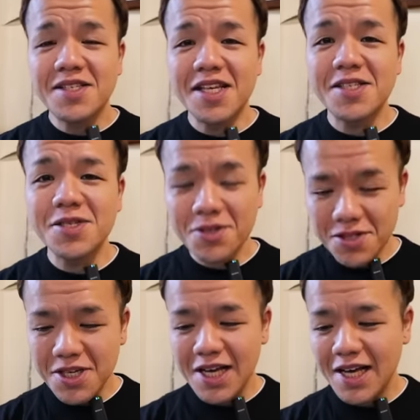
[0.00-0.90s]
早
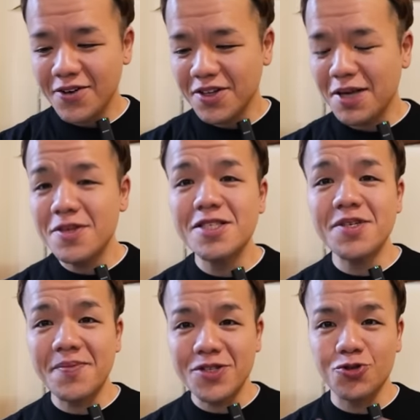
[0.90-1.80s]
速これ食べ
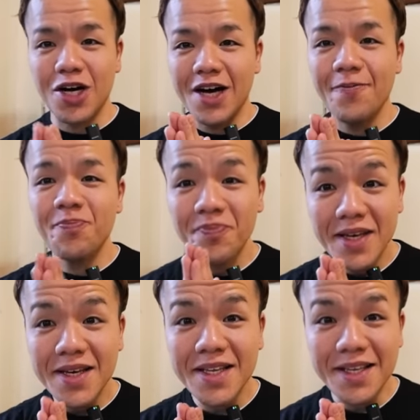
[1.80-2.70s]
進めちゃいましょうか。
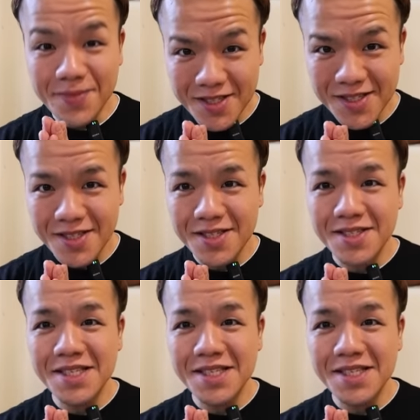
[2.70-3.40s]
いただきます。